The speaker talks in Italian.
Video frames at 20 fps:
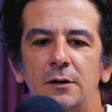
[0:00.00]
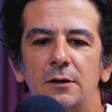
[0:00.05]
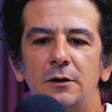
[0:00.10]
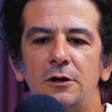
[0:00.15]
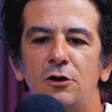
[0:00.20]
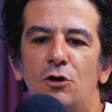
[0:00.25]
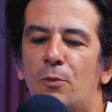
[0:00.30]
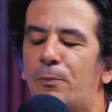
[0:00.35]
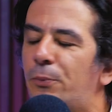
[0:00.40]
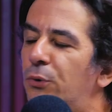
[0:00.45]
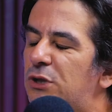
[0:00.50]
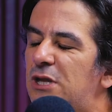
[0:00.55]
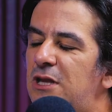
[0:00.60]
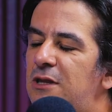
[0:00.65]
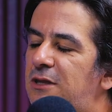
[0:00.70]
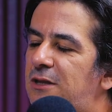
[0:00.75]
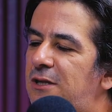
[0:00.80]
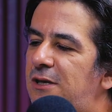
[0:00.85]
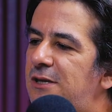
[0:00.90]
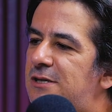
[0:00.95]
io ero
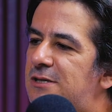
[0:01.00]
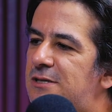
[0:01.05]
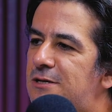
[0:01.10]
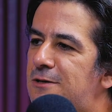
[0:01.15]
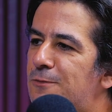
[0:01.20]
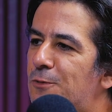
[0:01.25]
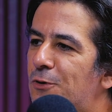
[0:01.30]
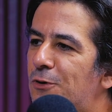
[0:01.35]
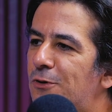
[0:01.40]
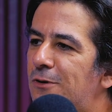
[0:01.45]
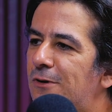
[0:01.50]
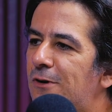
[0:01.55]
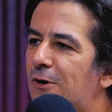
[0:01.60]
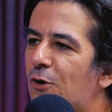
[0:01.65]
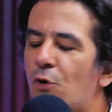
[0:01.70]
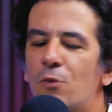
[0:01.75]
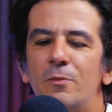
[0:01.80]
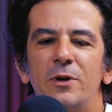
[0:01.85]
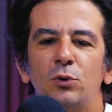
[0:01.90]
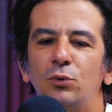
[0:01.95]
potentissimo,
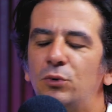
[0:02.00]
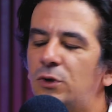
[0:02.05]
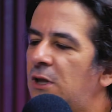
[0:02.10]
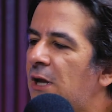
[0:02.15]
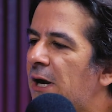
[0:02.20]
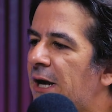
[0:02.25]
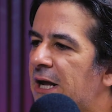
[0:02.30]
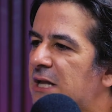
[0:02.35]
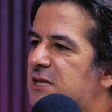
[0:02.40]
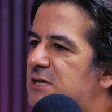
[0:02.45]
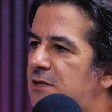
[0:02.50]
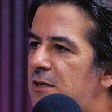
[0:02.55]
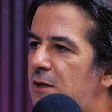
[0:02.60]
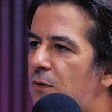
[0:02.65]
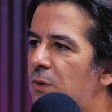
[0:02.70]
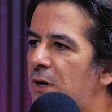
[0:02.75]
certo. come tutti i ragazzi di